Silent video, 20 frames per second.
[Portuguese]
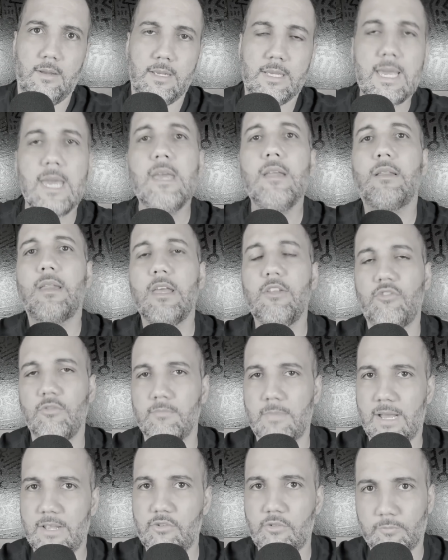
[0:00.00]
Quem tem
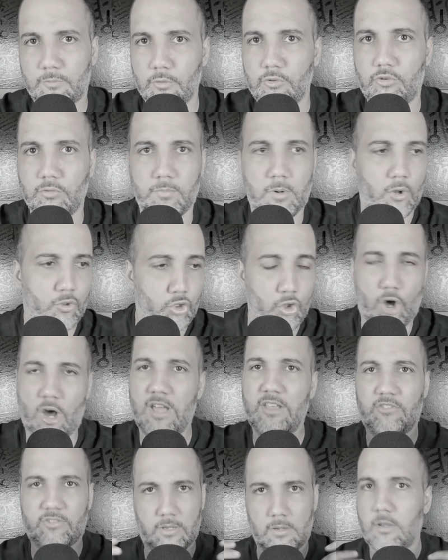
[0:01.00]
demais de futebol?
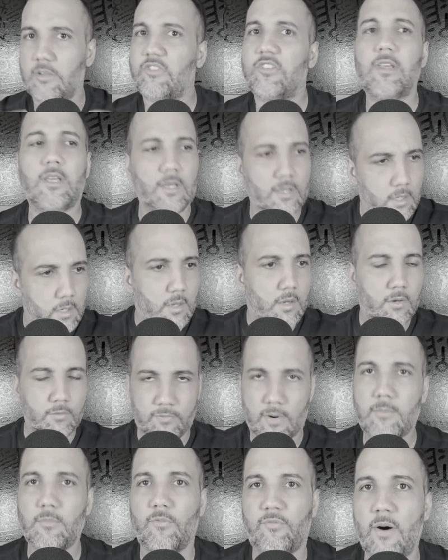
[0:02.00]
Nós, assim,
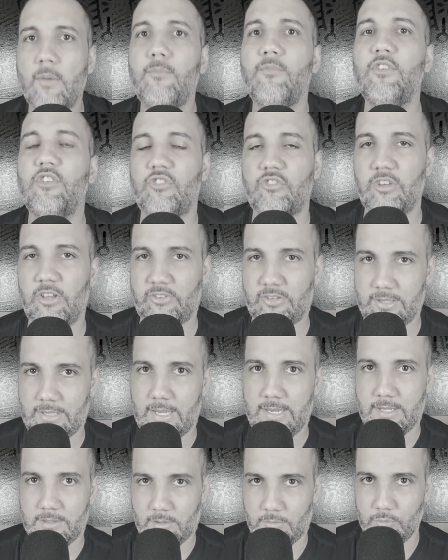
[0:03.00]
vamos vestir a
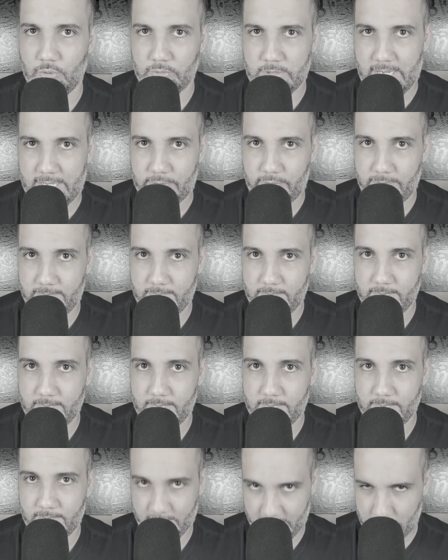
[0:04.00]
sandalinha da humildade.
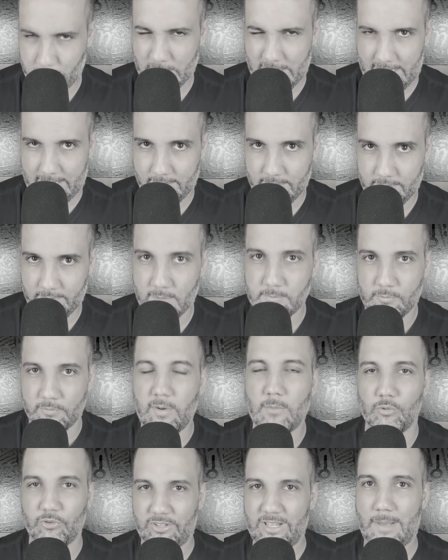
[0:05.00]
Vamos lá, vamos,
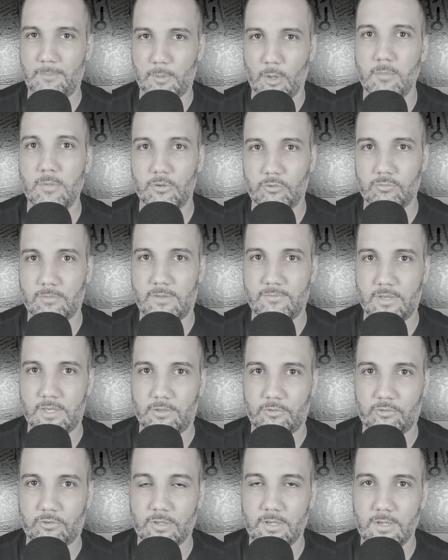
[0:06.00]
usar pelo menos uma
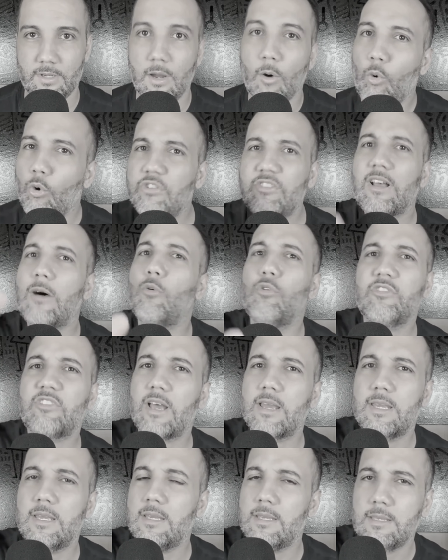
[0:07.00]
vez. Usa, usa
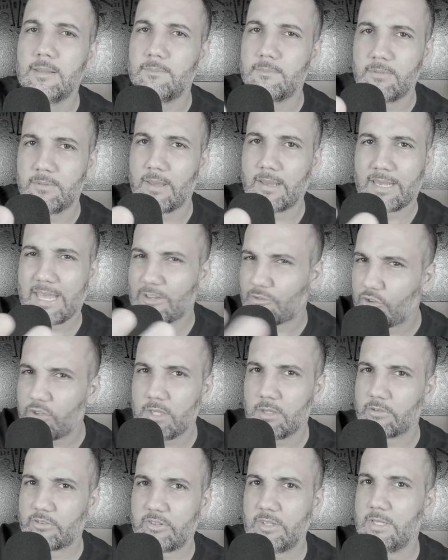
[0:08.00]
aí é,
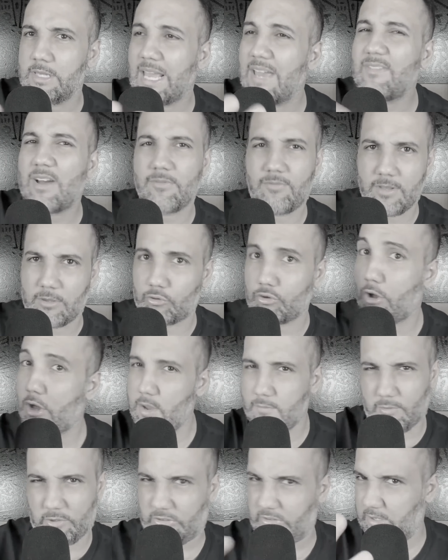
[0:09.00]
quietinho assim, ninguém vai ver, só eu
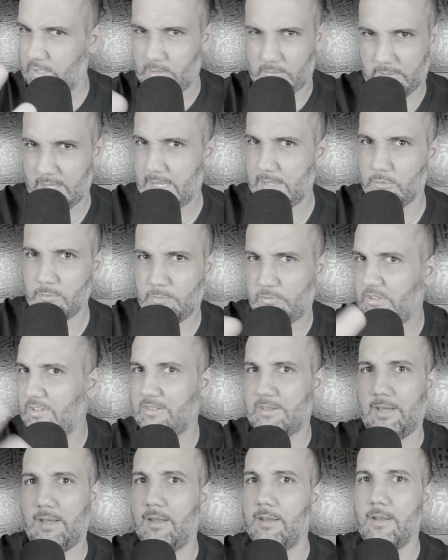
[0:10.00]
e você, tá? Não
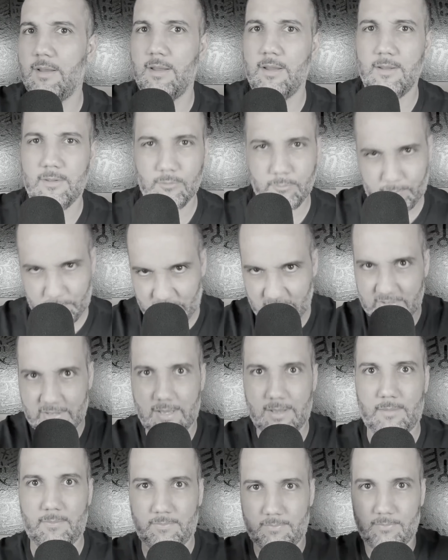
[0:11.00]
precisa, não
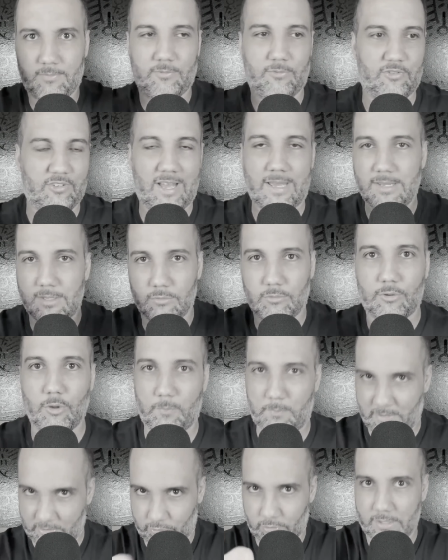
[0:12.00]
precisa sair do teu
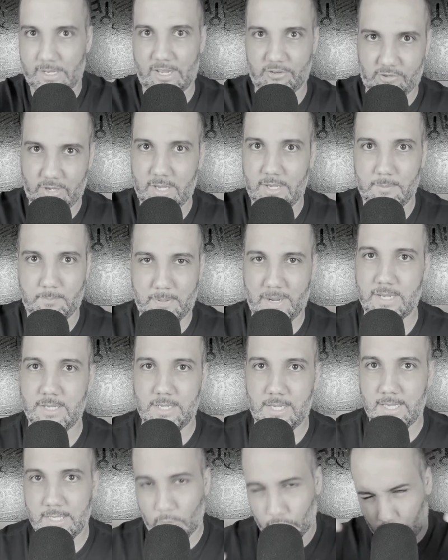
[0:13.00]
personagem aí pra
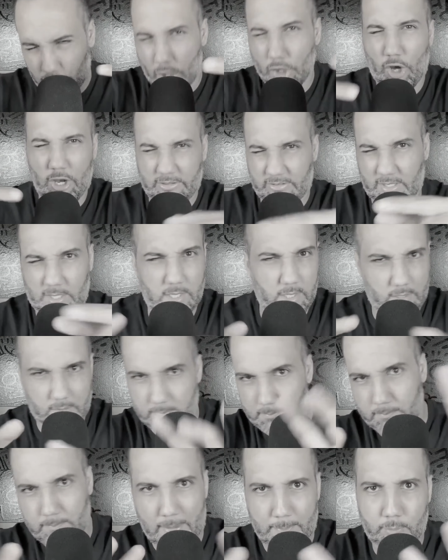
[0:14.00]
ninguém não, só nós aqui,
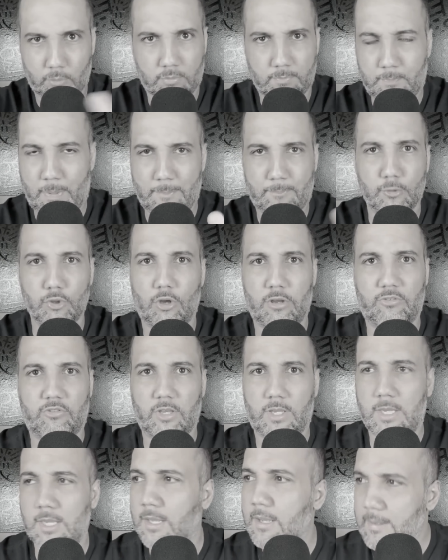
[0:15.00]
papo, papo nosso
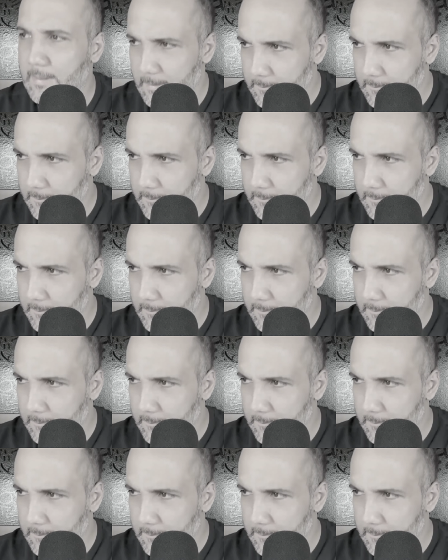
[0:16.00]
aqui.